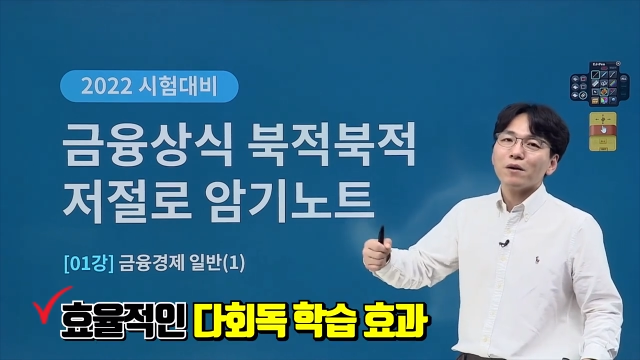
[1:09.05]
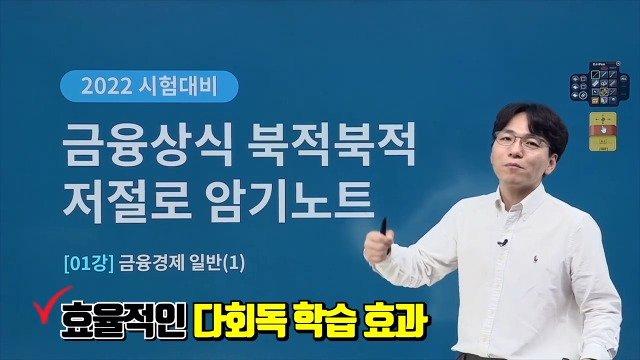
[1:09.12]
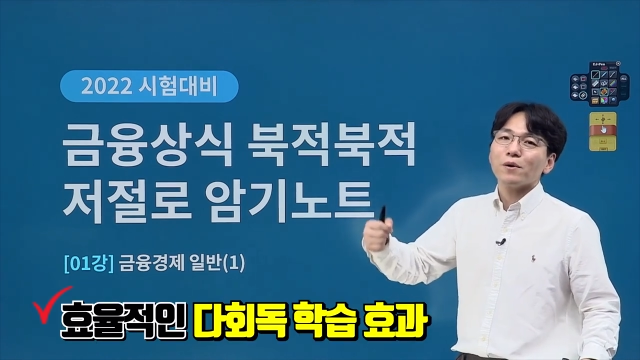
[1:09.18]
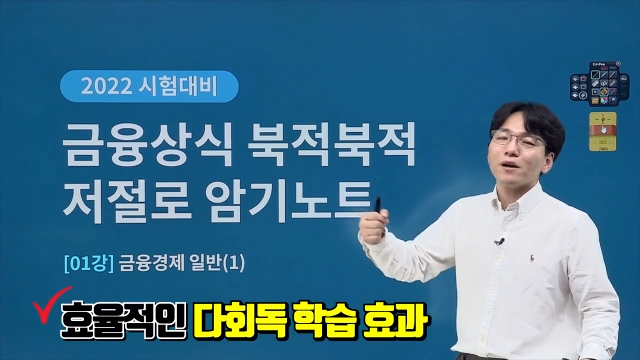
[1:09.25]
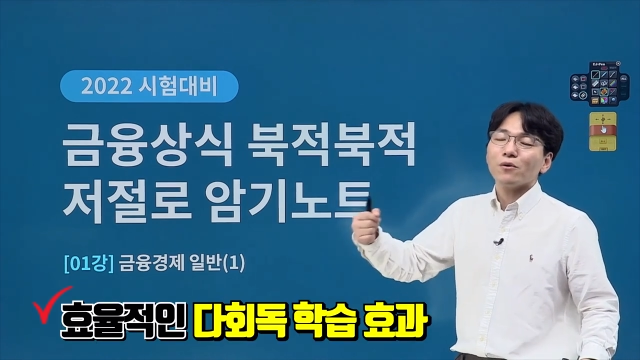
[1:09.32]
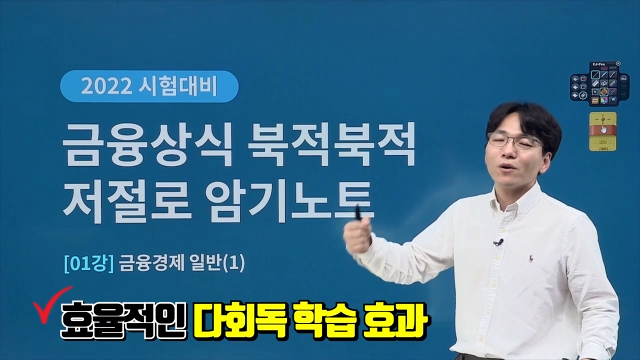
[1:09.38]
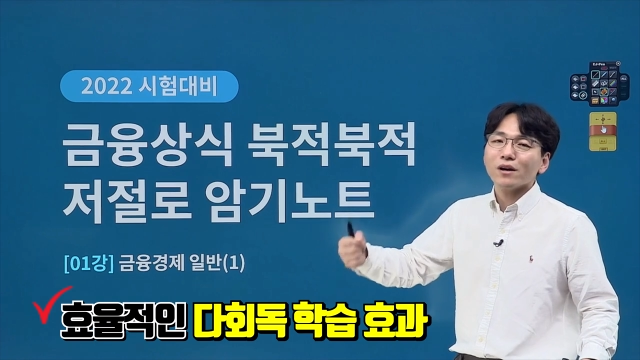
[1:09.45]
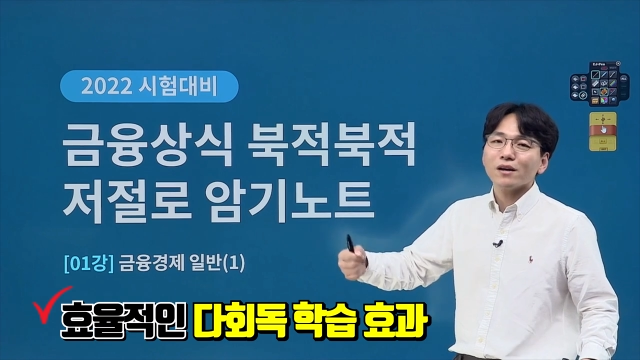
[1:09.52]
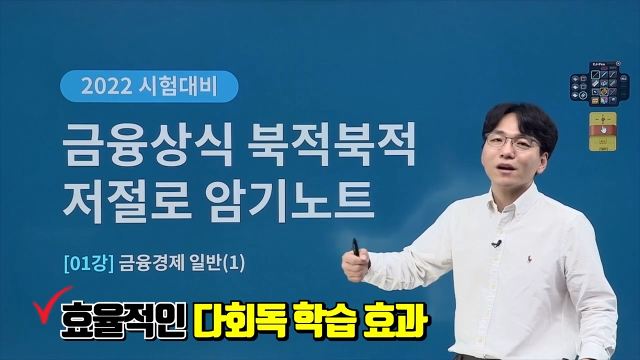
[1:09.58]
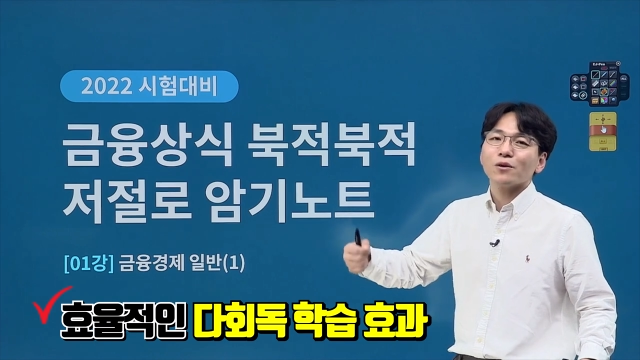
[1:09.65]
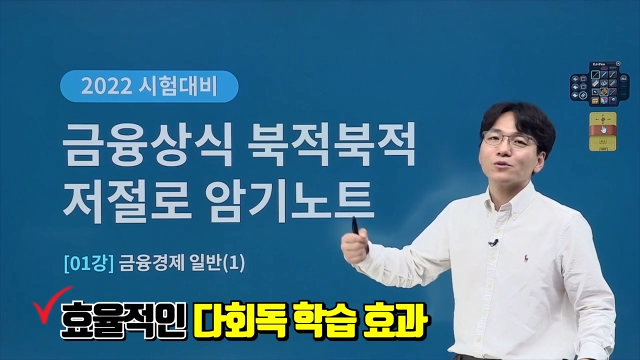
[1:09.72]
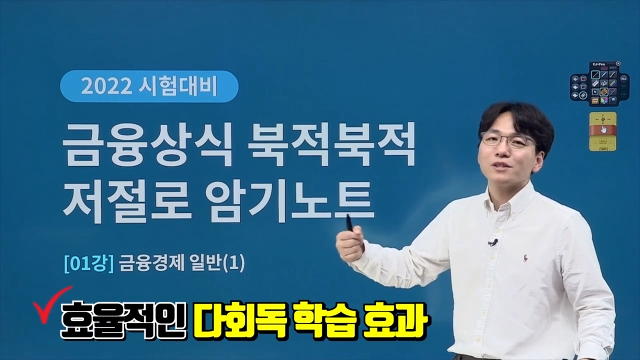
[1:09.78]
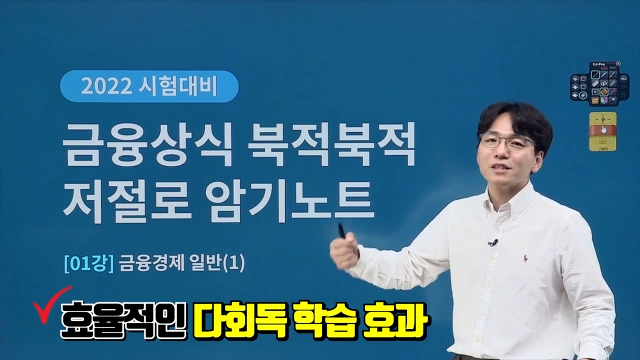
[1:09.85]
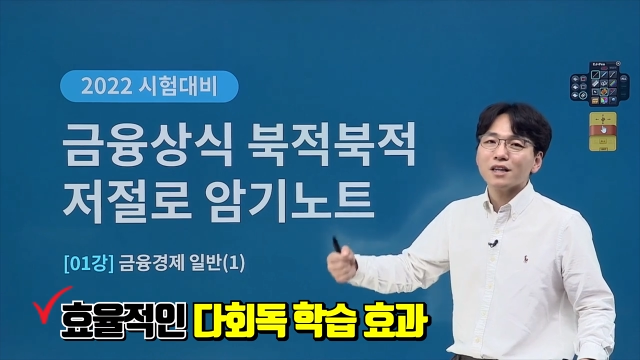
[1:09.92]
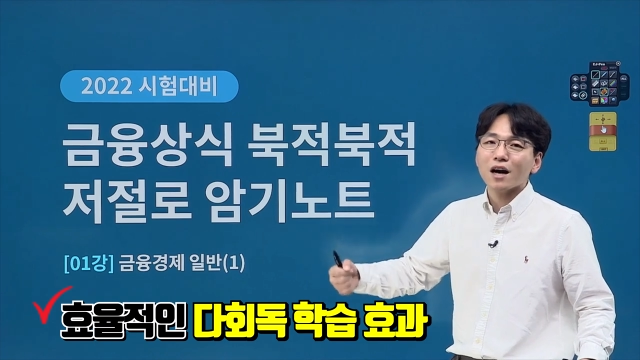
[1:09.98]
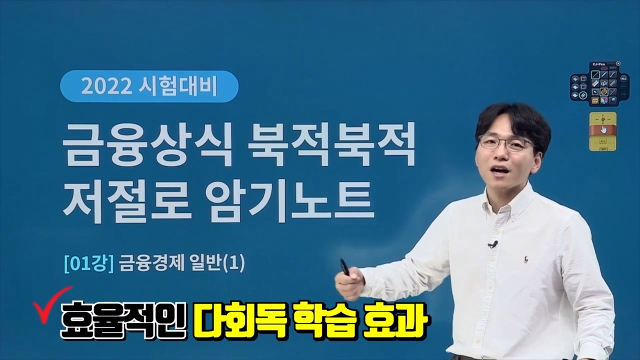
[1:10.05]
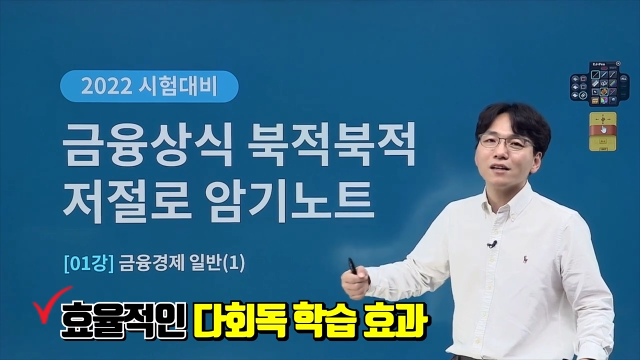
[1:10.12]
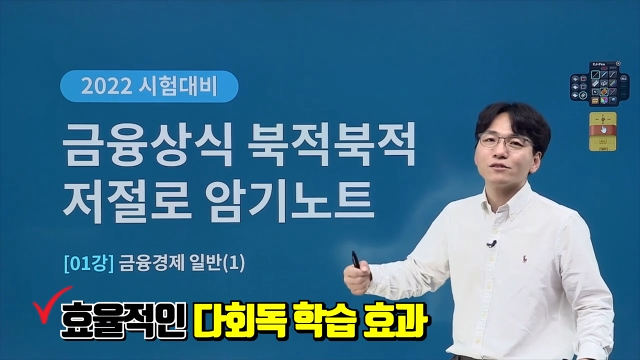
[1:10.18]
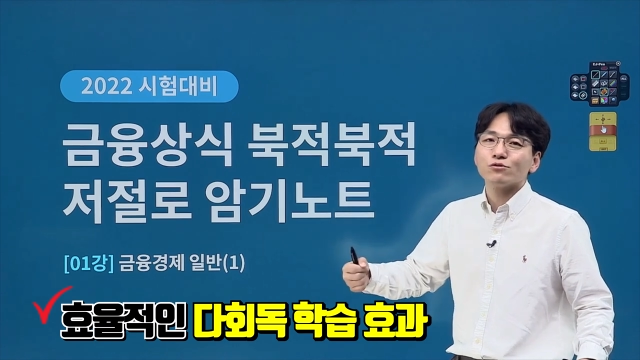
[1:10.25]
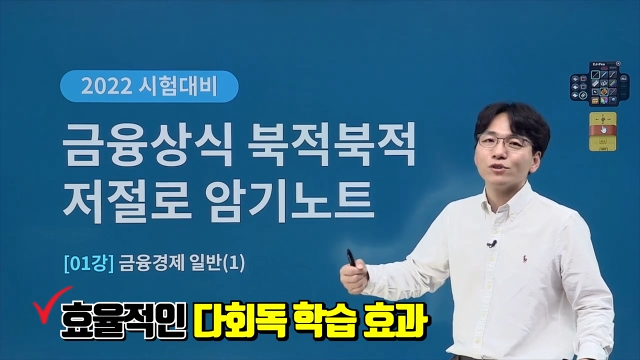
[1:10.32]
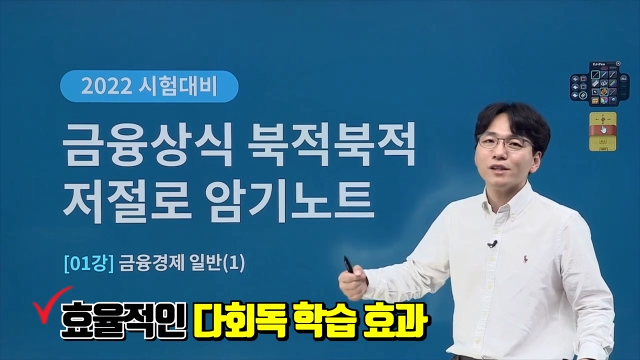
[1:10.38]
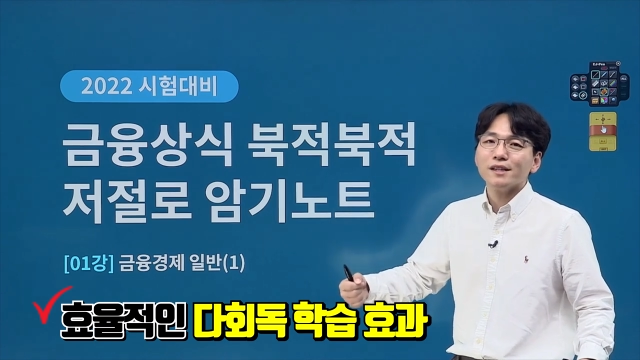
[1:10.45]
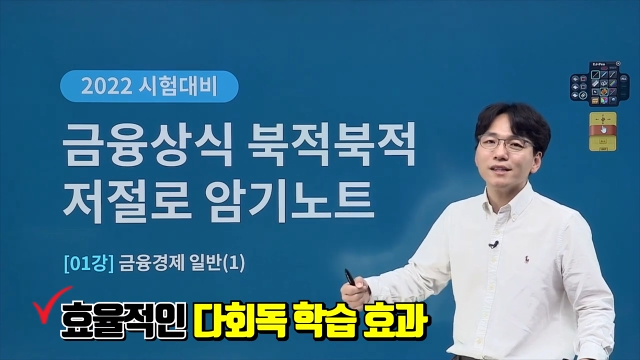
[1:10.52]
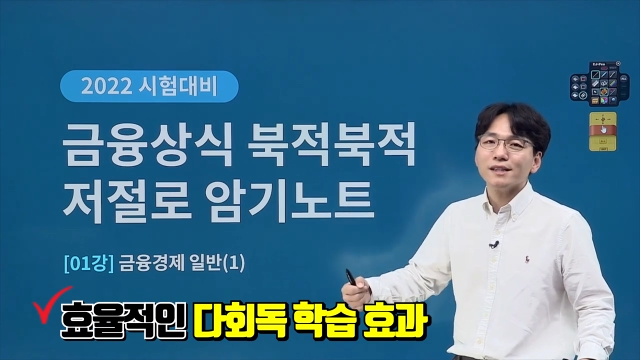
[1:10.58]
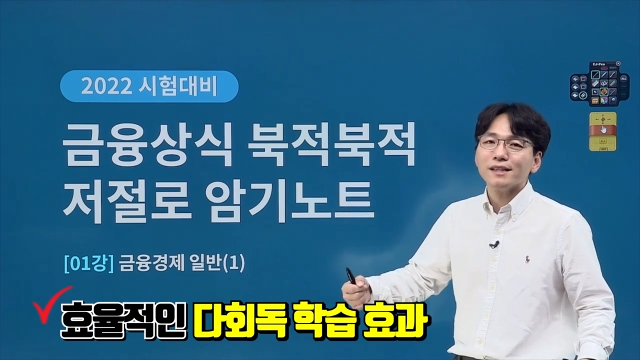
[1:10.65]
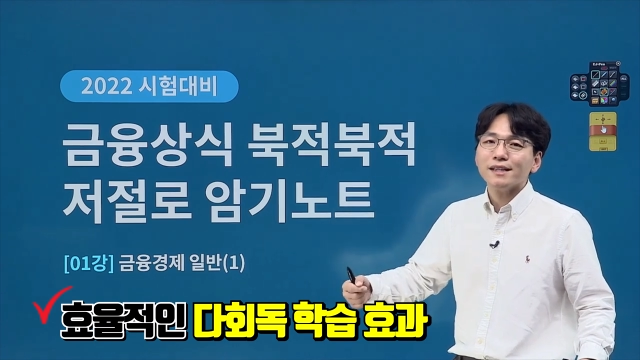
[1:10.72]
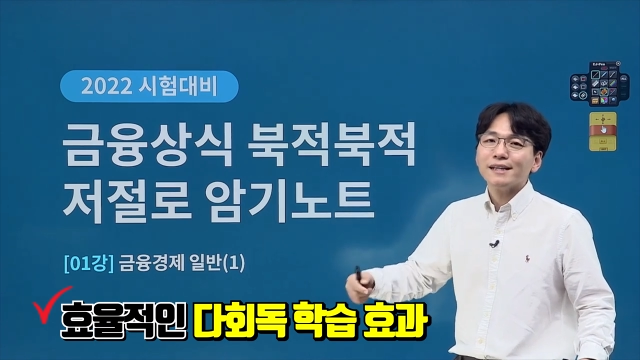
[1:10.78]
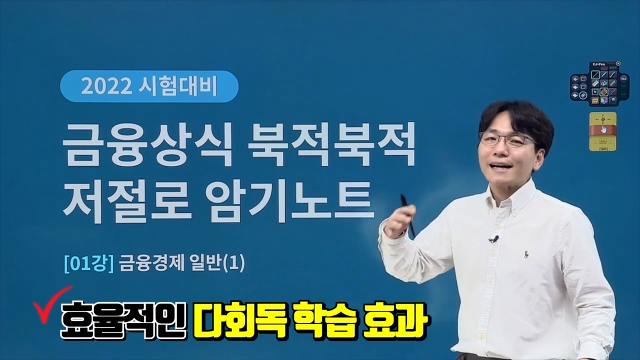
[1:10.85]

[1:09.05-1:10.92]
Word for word: 빨리 확인하고 지나갈 수 있는